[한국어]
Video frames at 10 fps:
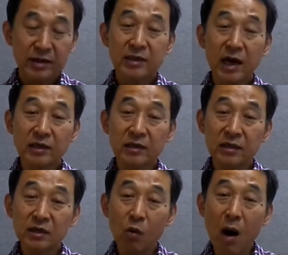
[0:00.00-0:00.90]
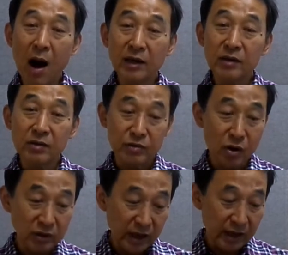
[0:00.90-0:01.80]
자신들의 왕이던
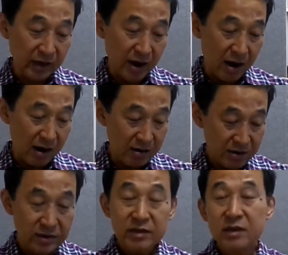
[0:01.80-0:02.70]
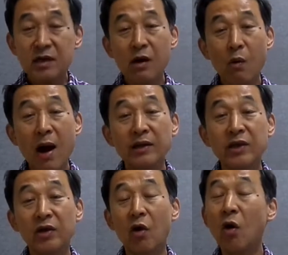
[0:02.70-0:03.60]
석탈해가 신라
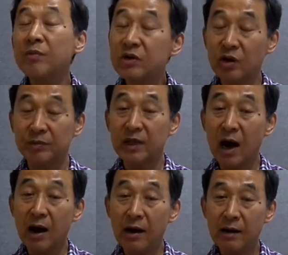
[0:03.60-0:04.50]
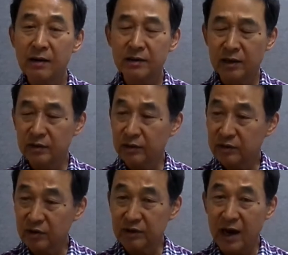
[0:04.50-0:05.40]
왕에게 없는 겁니다. 그래서
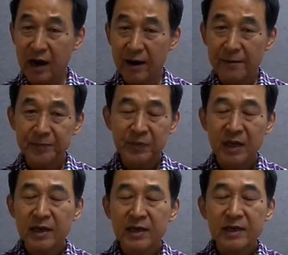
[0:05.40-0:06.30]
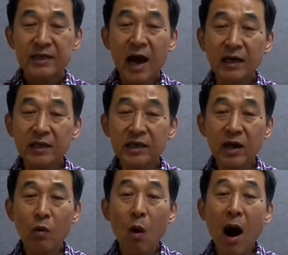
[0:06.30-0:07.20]
어떻게 했냐
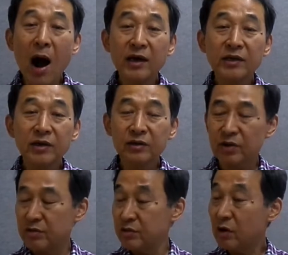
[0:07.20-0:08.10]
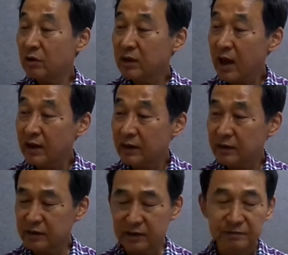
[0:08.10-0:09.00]
자기들의 왕이었던
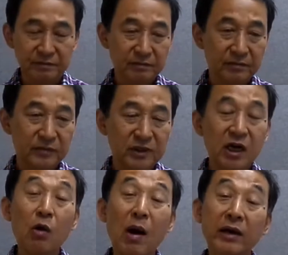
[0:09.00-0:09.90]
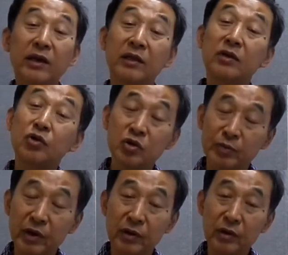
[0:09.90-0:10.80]
석탈해를 신라 왕에게 넣고
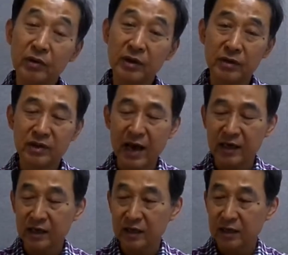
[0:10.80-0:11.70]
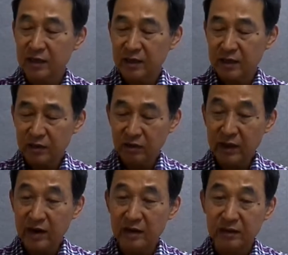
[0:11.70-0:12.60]
싶어요. 그래서 자기
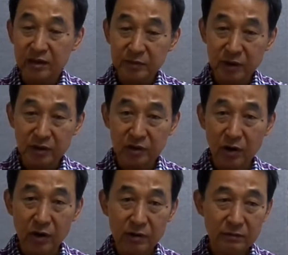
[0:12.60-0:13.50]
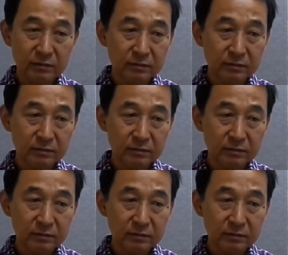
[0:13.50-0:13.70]
석탈해를 넣으면서